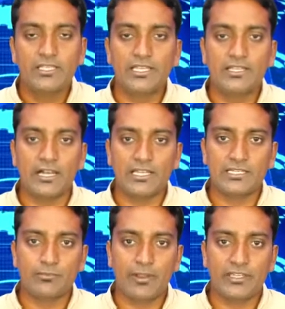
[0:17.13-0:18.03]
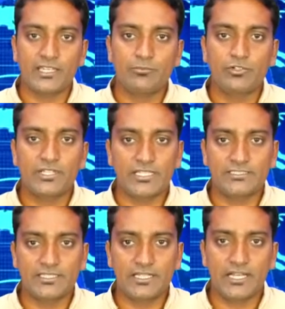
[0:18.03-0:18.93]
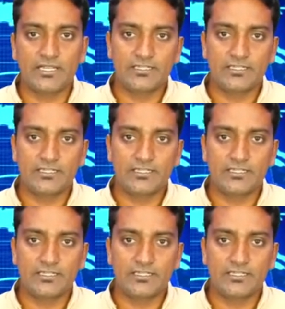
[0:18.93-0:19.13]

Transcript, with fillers: ఈ కార్యక్రమానికి ముఖ్య అతిథిగా